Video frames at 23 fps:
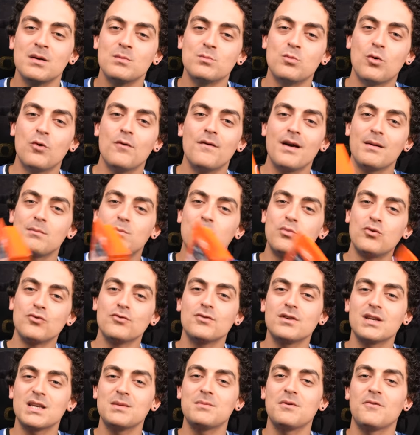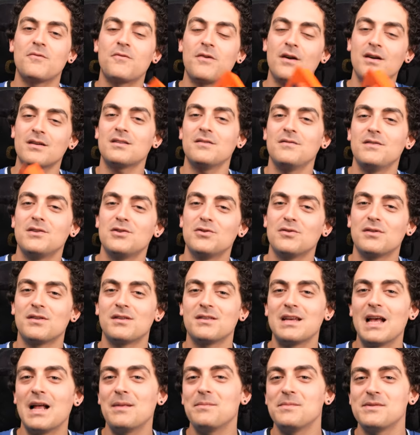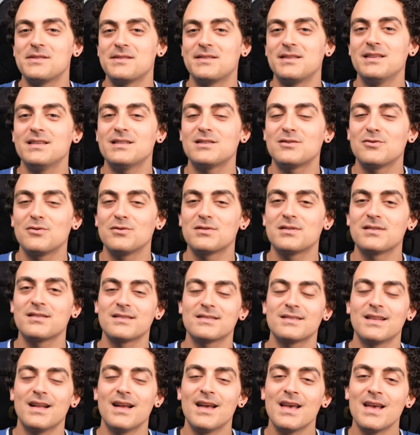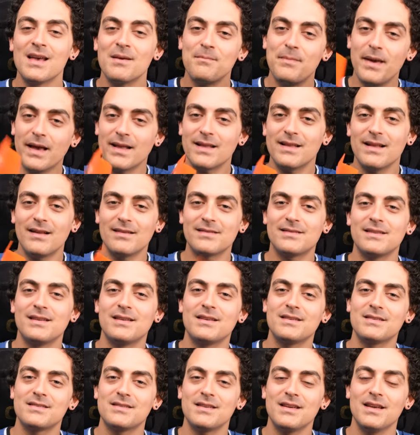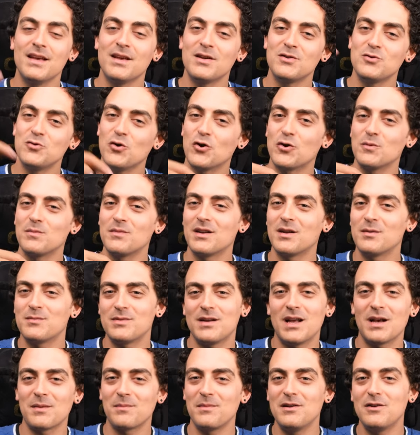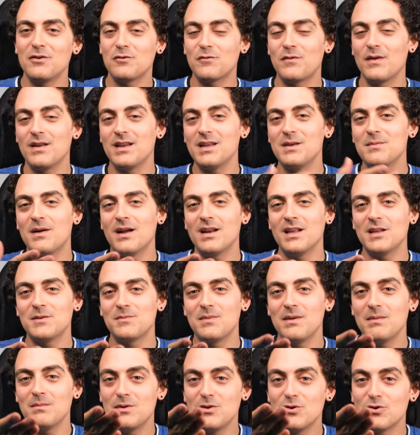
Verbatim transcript: Bu ve bunun gibi farklı videoların gelmesini istiyorsanız da beklentilerinizi yorumlara bırakmayı lütfen imal etmeyin.